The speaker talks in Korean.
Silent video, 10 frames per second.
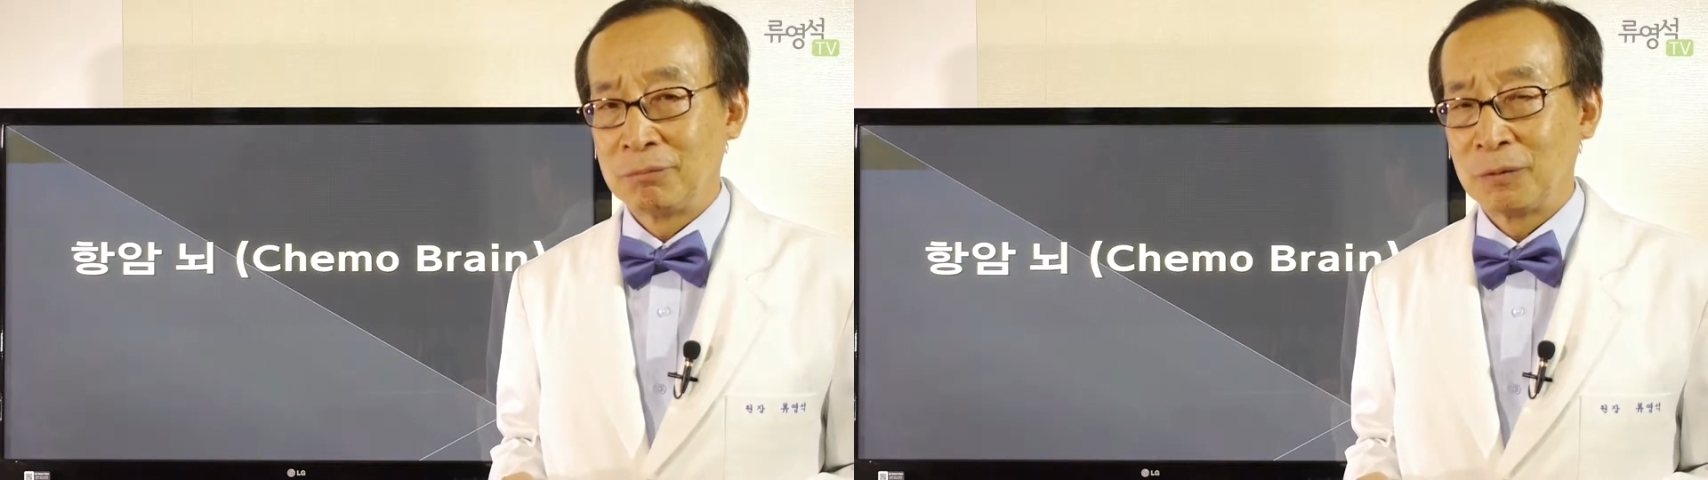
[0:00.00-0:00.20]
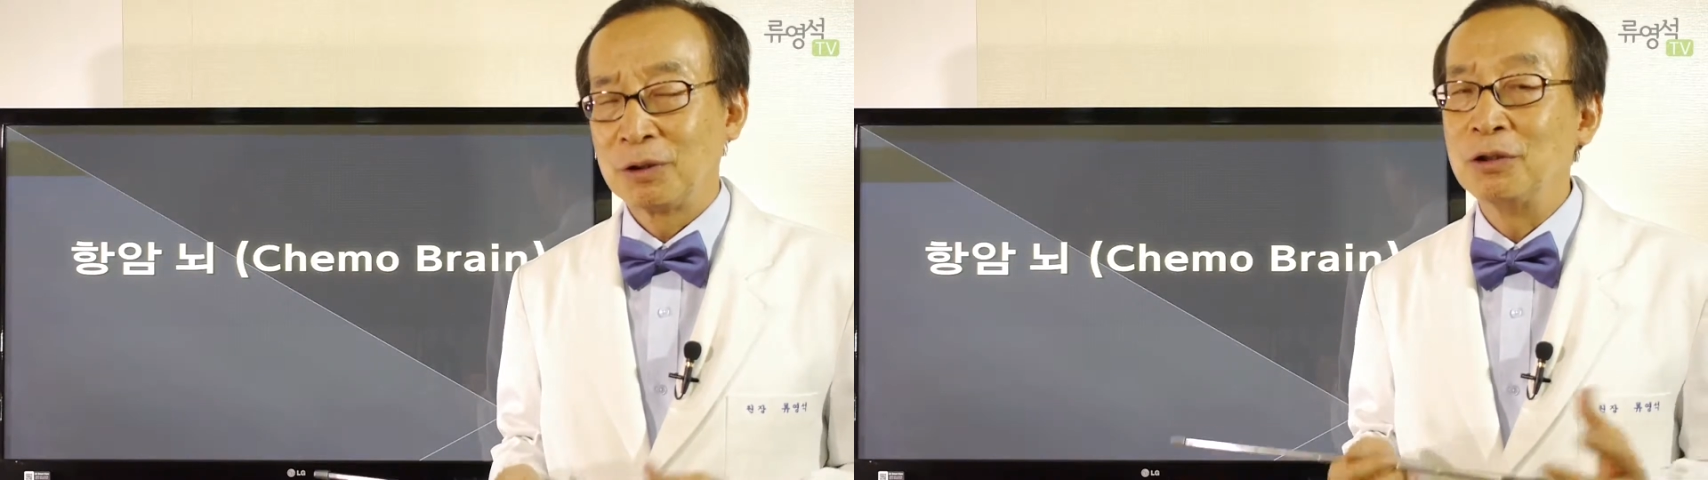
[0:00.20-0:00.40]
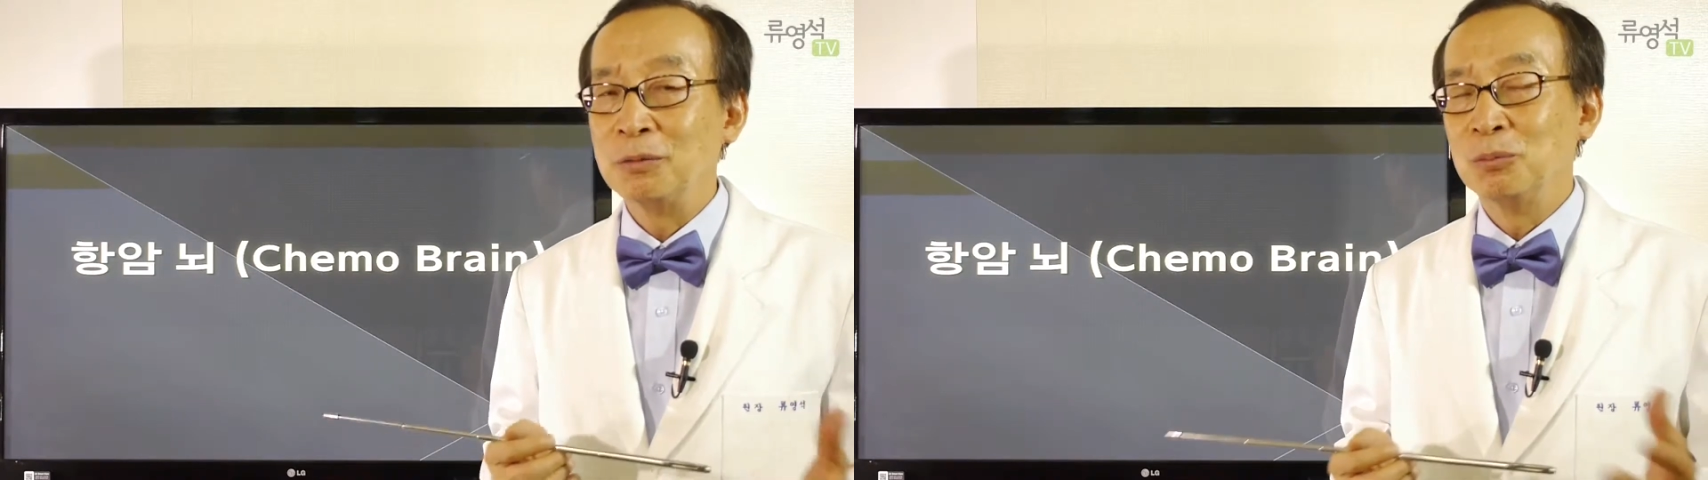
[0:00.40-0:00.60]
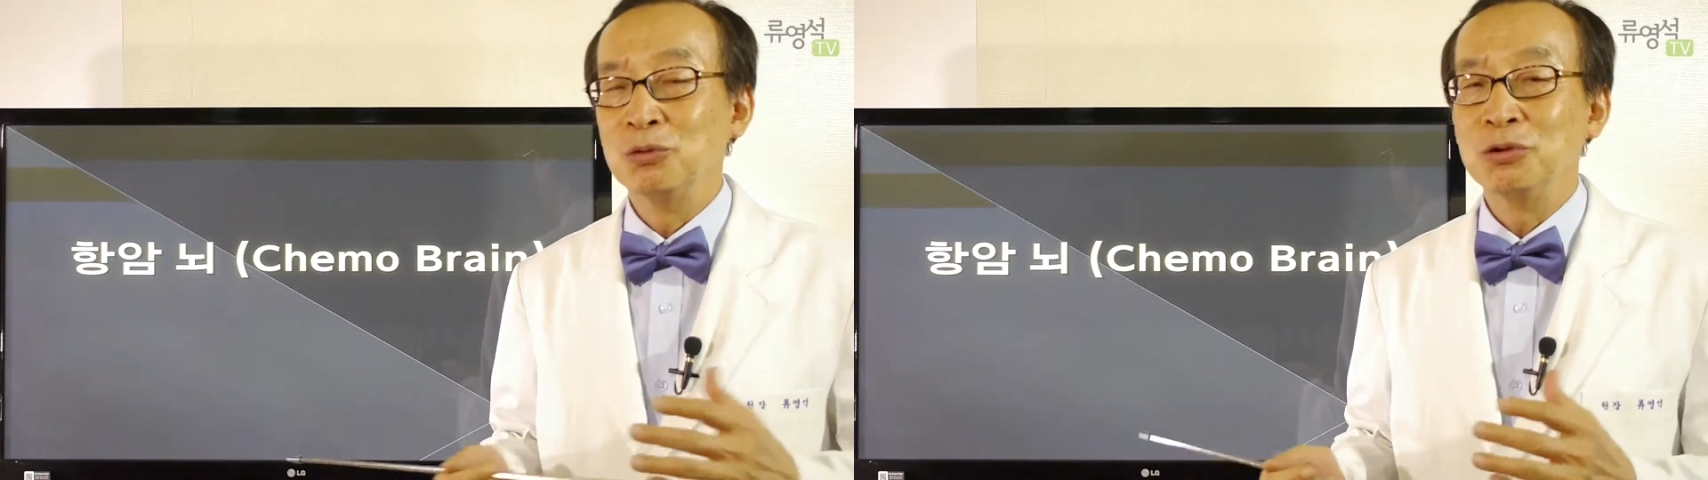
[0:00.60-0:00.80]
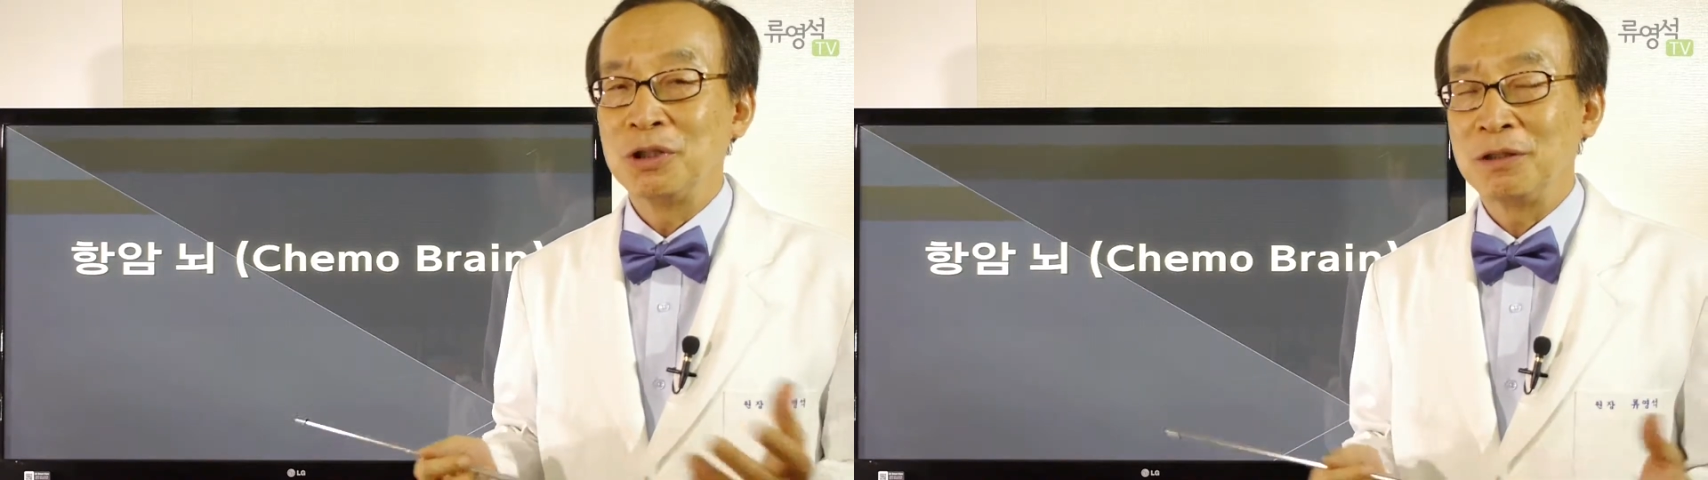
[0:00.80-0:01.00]
그런
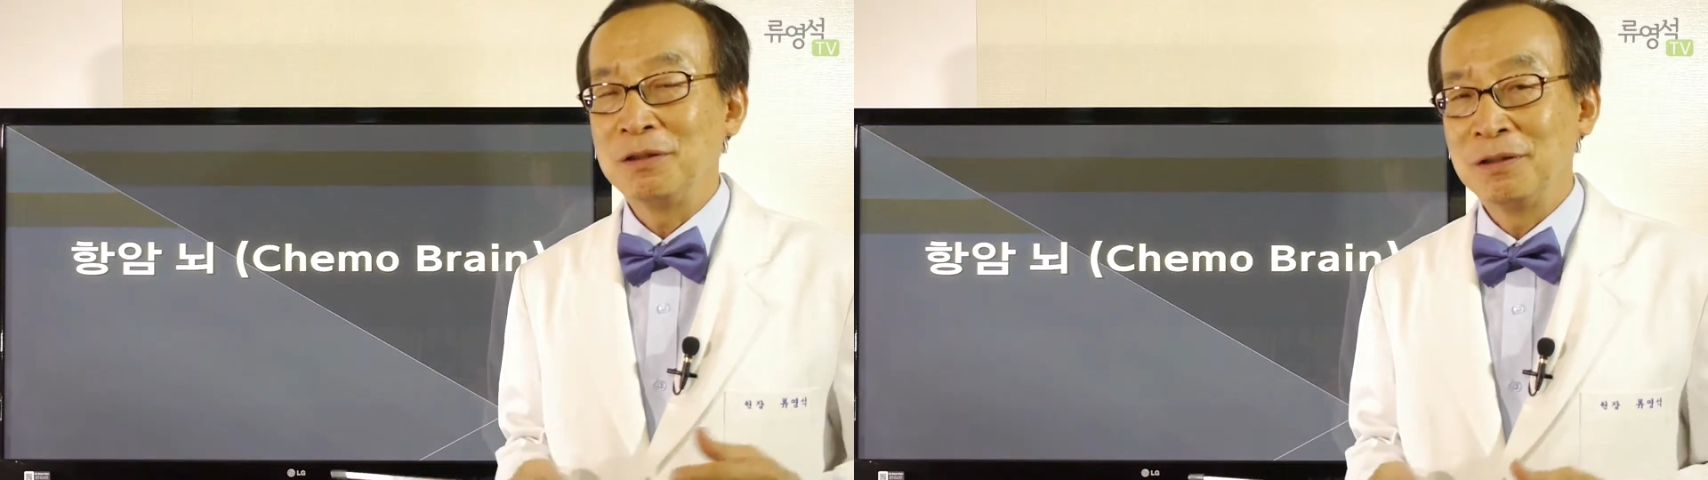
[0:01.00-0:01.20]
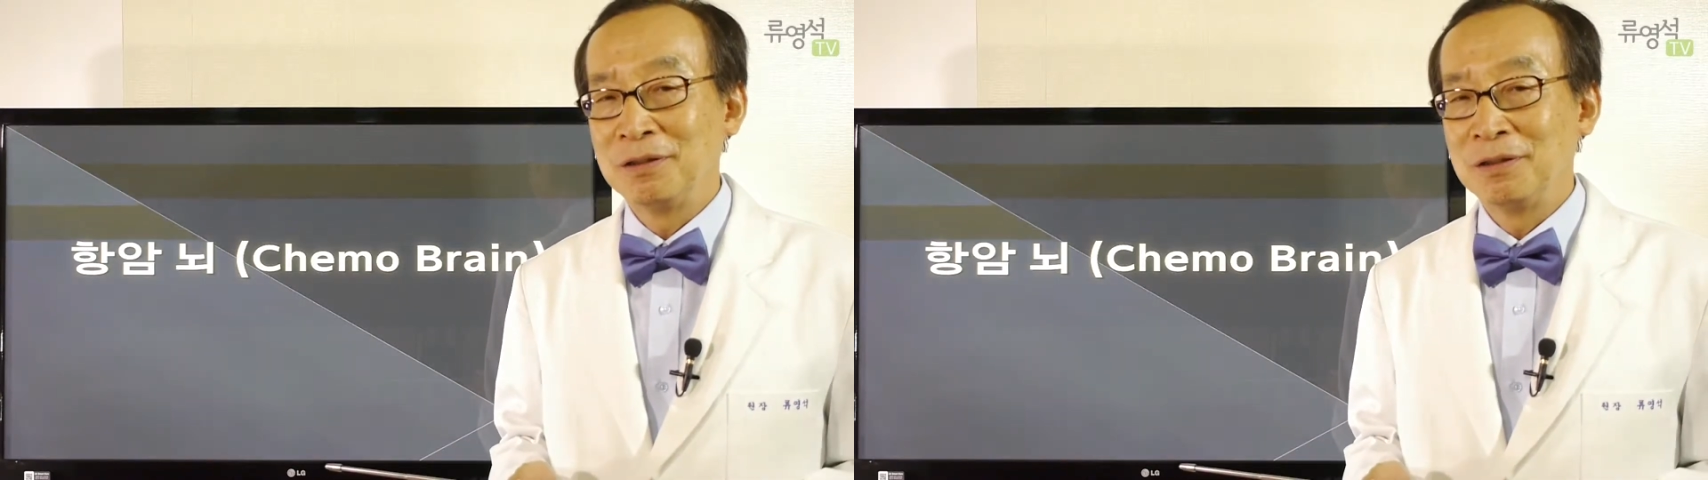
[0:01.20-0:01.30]
문제를